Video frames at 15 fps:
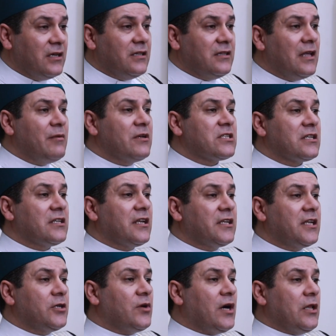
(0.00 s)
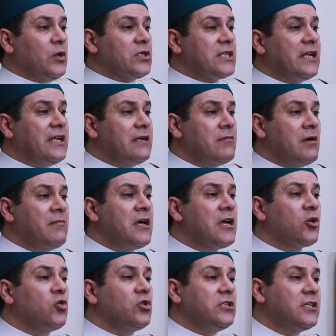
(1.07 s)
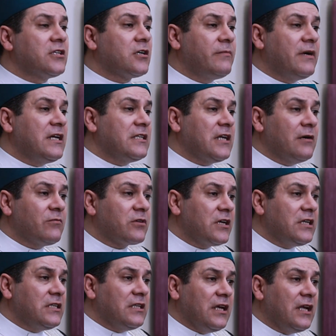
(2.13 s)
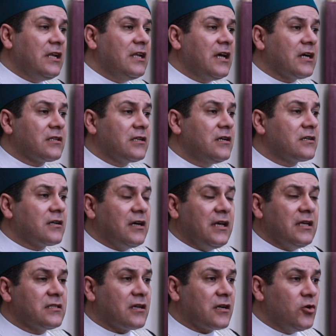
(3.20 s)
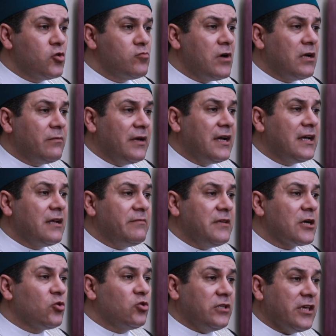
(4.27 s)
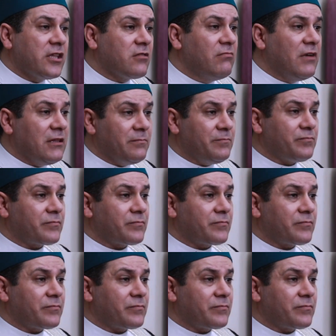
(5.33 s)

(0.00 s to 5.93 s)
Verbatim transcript: النبي صلى الله عليه وسلم ما خير بين امرين الا اختار ايسرهما ما لم يكن اثما